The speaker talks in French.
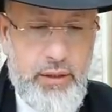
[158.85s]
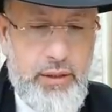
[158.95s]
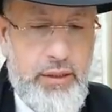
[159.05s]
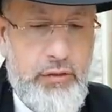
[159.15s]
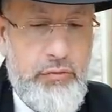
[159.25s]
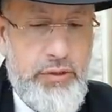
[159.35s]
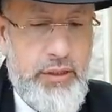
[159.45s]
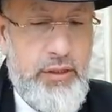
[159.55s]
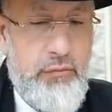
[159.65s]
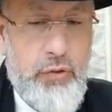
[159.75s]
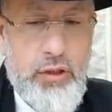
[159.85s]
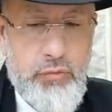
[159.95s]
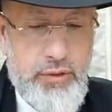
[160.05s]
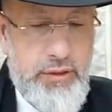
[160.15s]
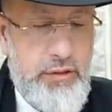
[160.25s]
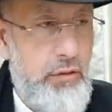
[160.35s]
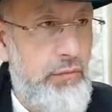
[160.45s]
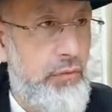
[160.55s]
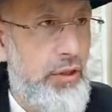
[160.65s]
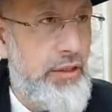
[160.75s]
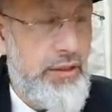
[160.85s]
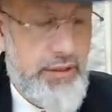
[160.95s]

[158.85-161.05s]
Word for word: est accusé d'avoir soi-disant volé des